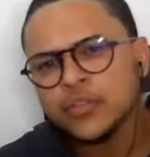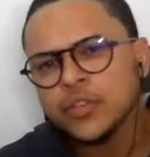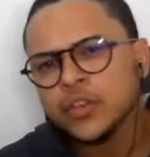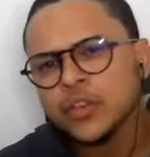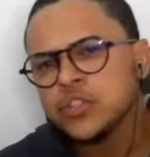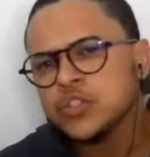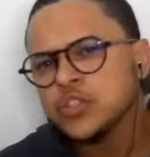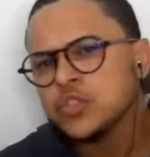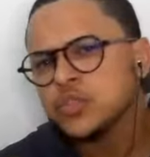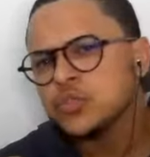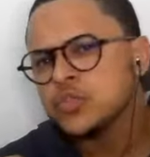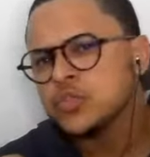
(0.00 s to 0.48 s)
à
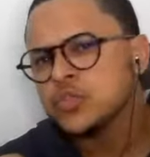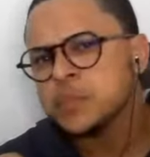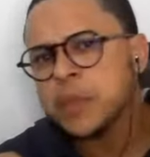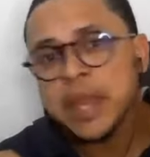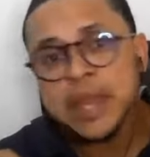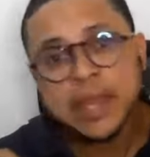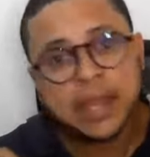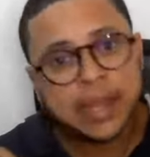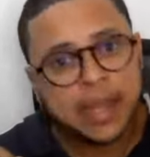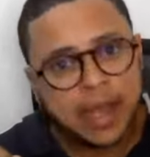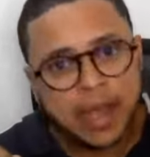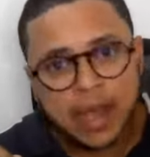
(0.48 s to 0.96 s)
frente dos
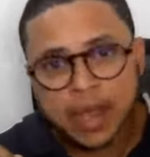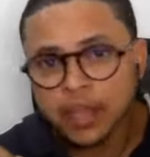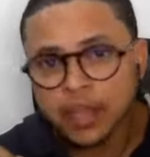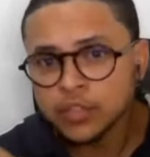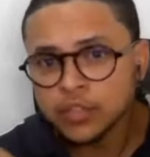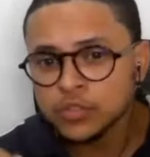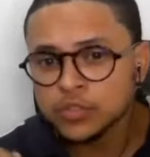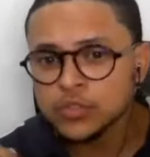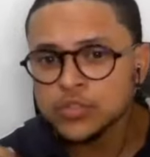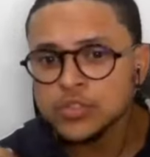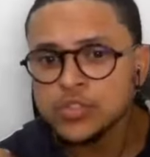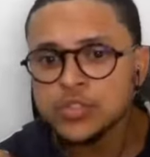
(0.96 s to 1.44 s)

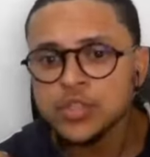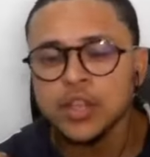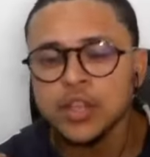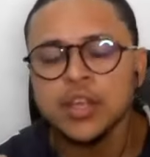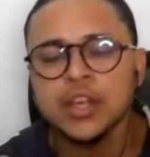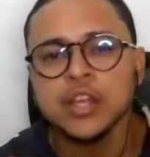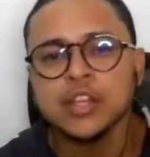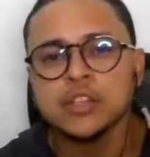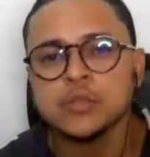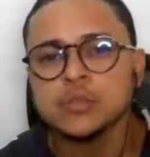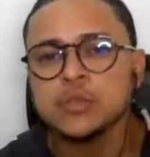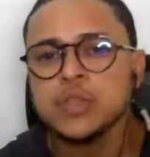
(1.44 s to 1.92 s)
mercados,
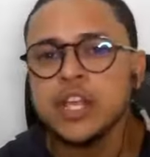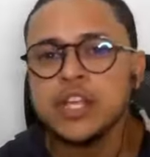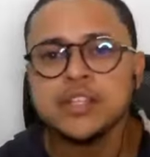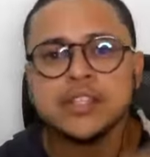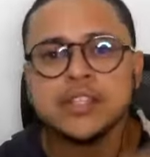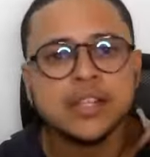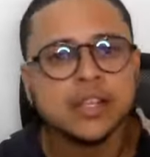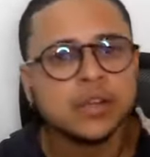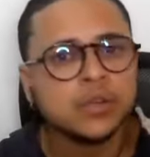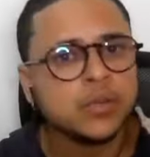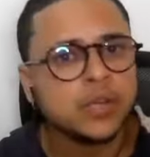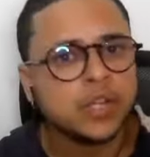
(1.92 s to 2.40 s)
as
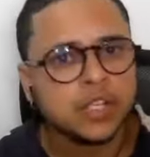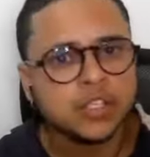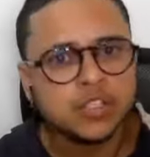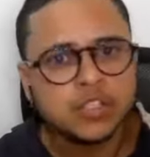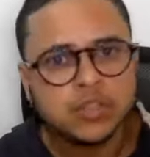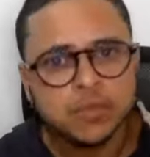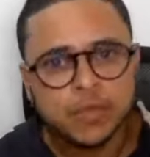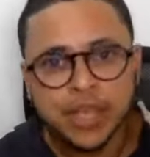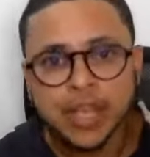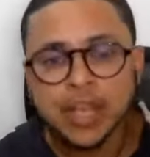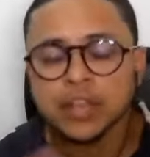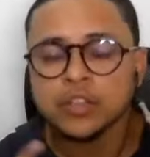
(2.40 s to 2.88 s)
mulheres eram
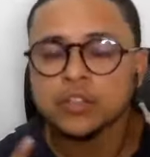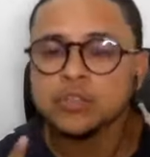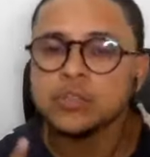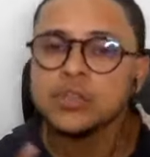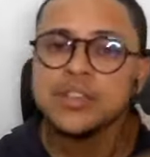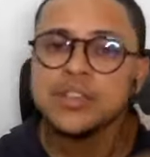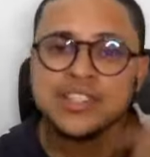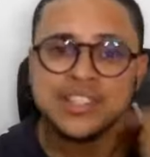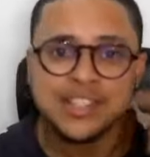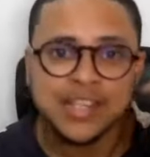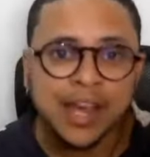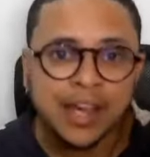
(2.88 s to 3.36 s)
grandes
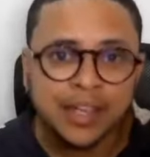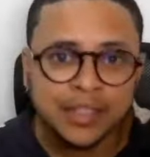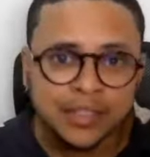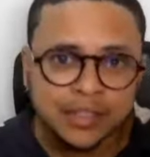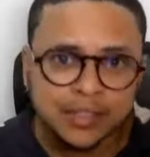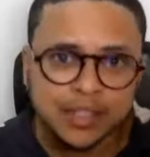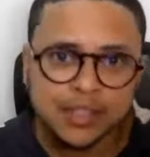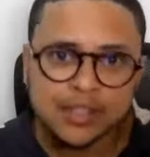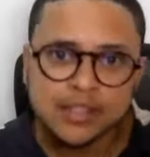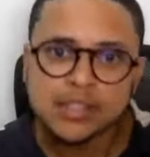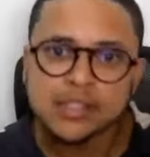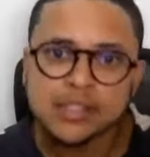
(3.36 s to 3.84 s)
mercadoras e
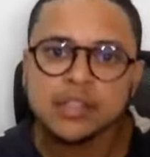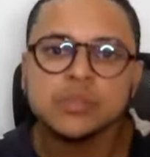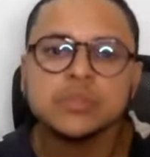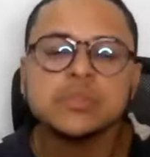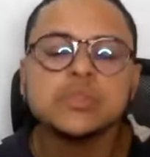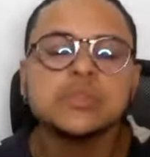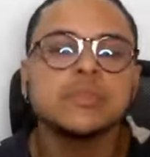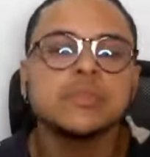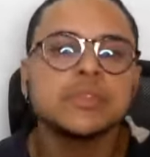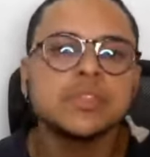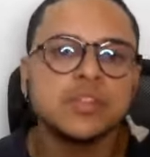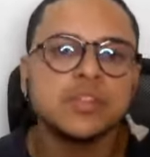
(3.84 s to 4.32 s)
ainda
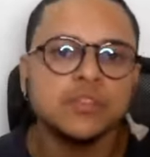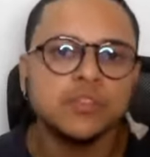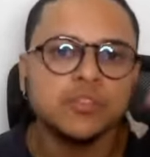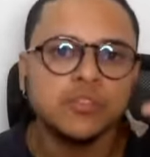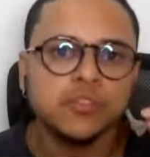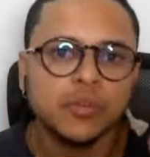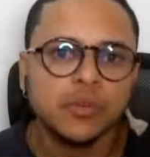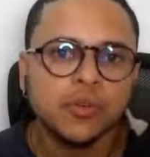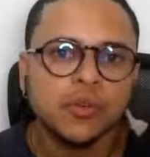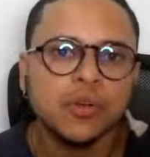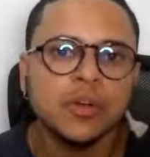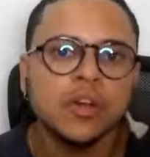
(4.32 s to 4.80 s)
são, se você
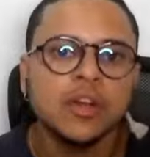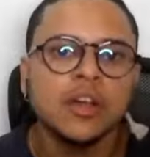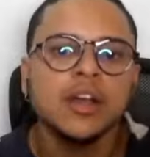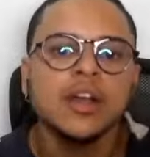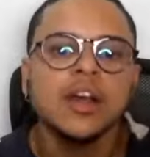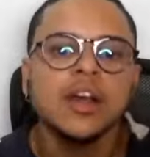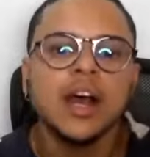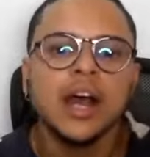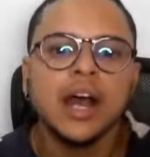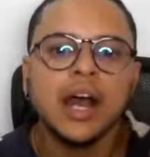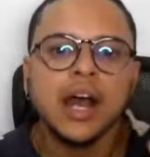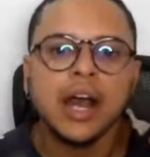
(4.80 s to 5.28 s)
for
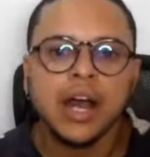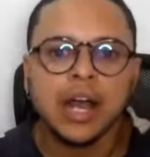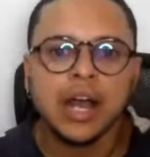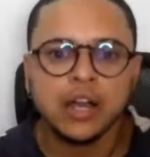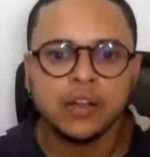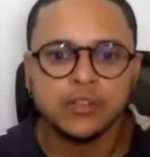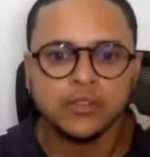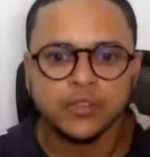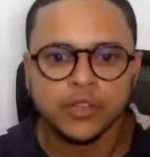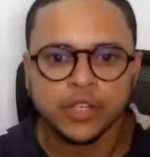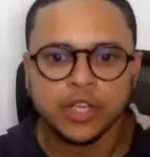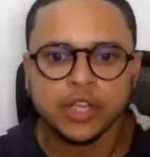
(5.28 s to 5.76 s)

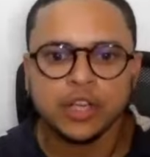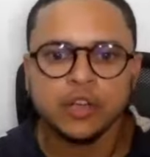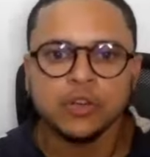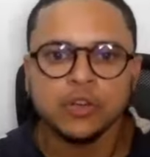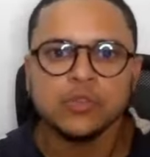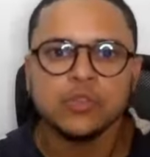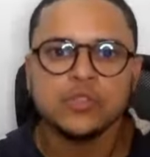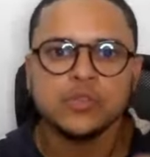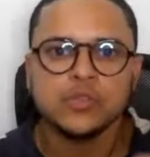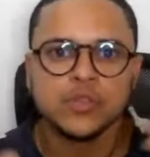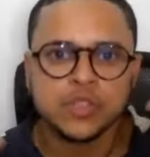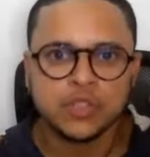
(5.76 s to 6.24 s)
à África
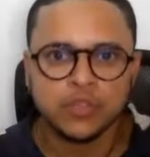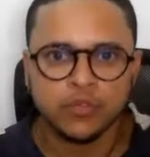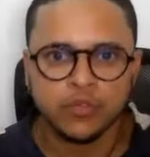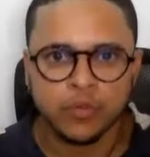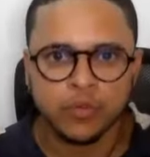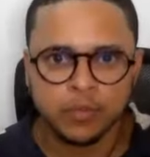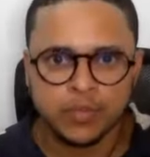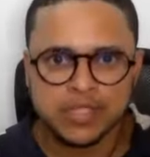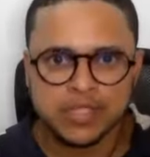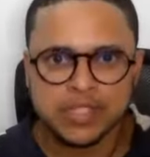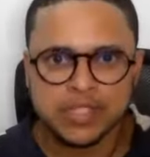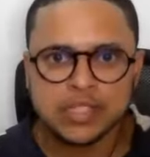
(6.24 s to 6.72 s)
hoje, você
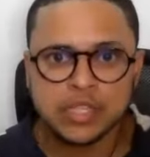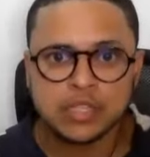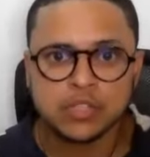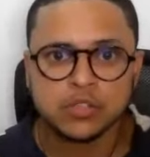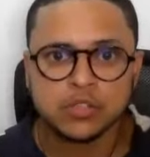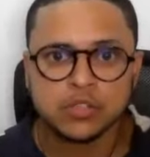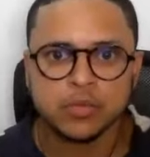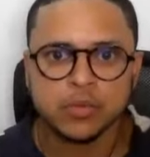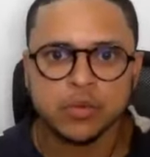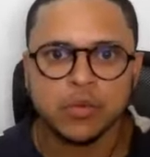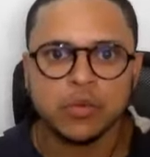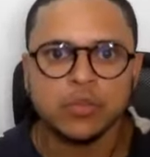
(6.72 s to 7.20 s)
for pesquisar
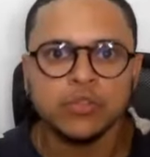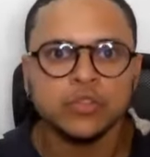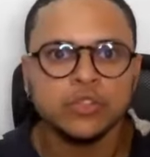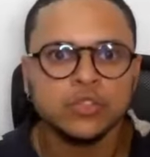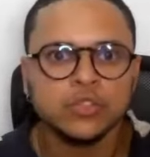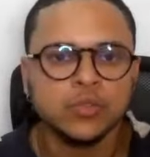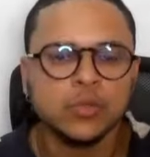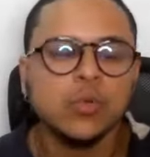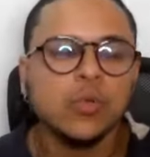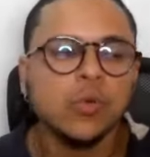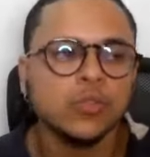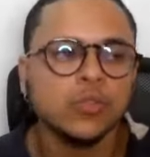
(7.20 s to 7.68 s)
sobre
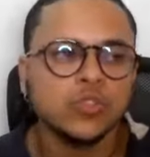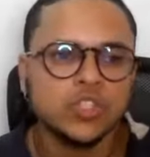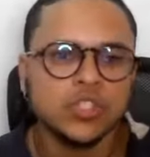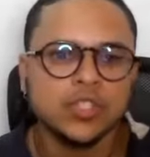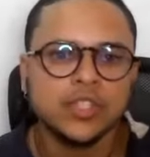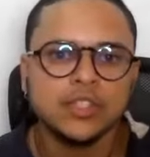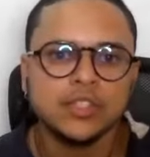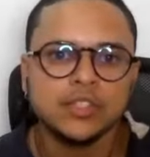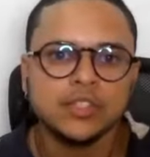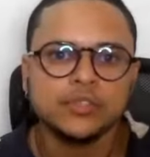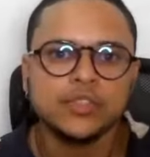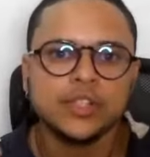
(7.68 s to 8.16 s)
o
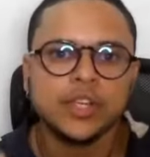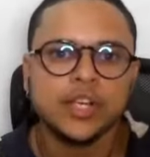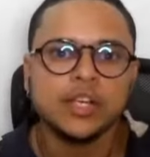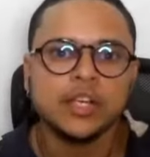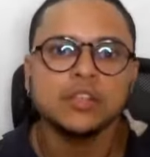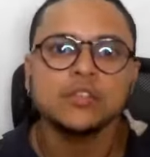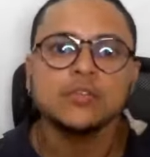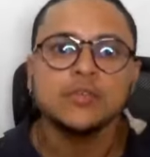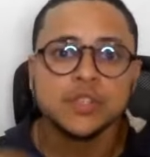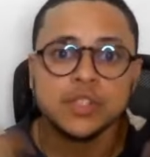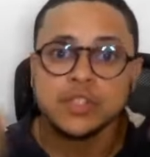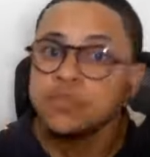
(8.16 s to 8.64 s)
continente
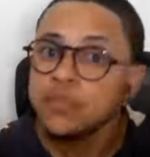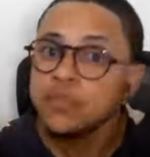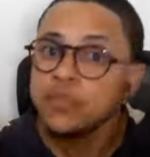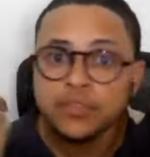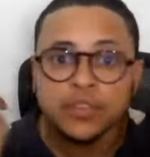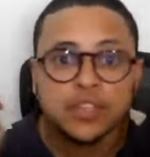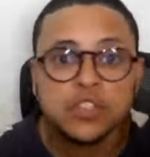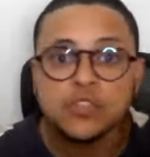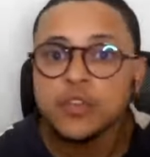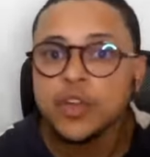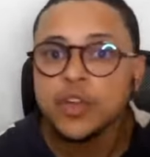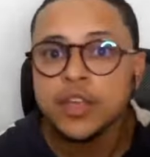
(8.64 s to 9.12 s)
africano, você vai
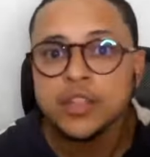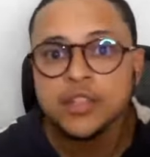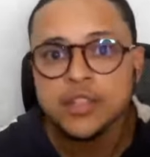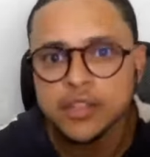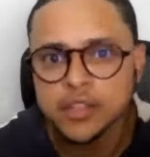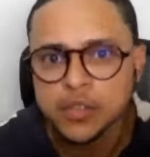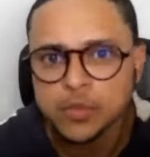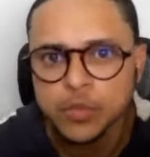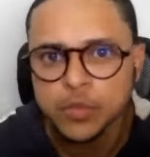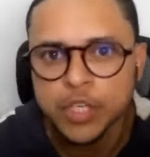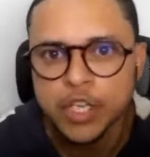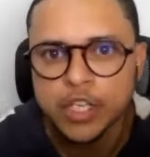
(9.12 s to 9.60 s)
ver
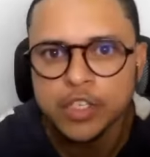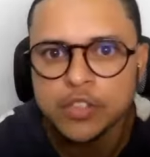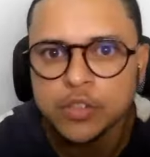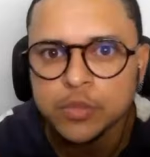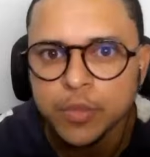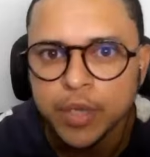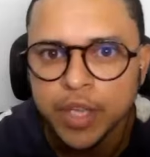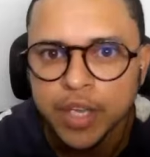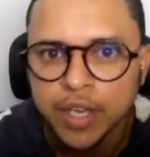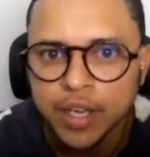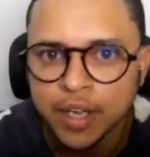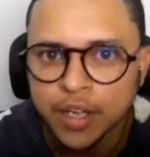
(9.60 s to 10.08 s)
diversas mulheres
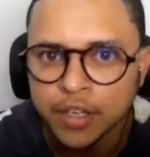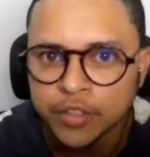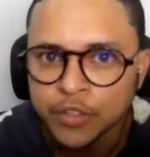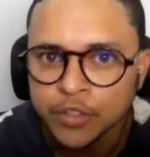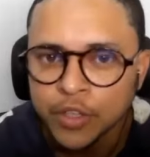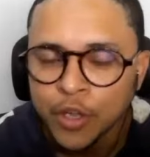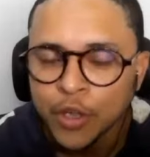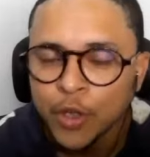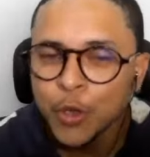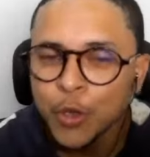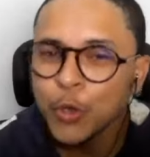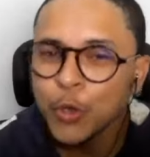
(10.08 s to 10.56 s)
no mercado,